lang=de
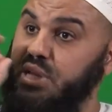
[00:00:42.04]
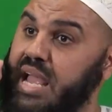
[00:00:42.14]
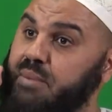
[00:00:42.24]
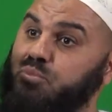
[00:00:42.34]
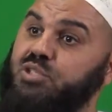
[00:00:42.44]

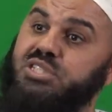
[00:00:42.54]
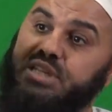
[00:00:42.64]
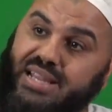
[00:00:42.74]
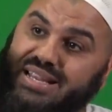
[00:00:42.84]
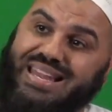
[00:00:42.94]
Er muss
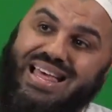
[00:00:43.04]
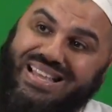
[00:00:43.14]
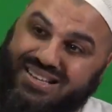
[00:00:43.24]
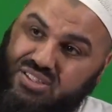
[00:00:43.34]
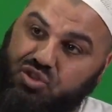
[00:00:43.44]
den
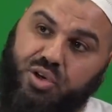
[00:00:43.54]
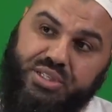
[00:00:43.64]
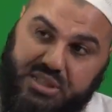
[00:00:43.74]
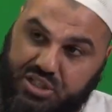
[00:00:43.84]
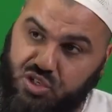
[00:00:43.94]
klaren,
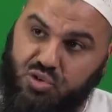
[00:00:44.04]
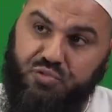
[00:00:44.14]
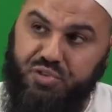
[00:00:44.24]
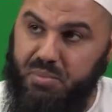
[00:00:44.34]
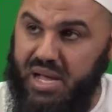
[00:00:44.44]
deutlichen
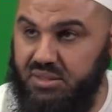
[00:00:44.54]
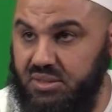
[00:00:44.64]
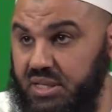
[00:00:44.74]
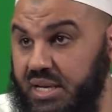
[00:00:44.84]
Kuffer machen.